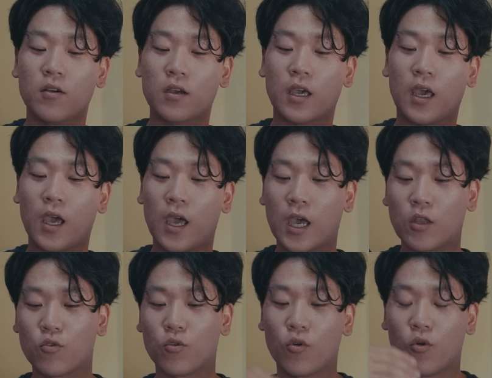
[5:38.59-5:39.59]
이렇게
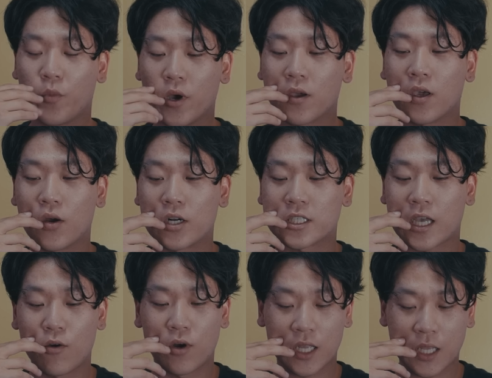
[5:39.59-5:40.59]
해두고 몇 개월을
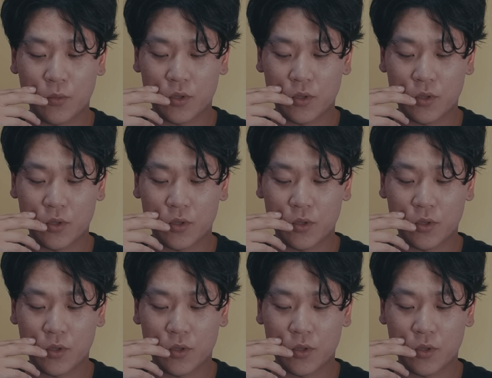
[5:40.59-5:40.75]
사용하다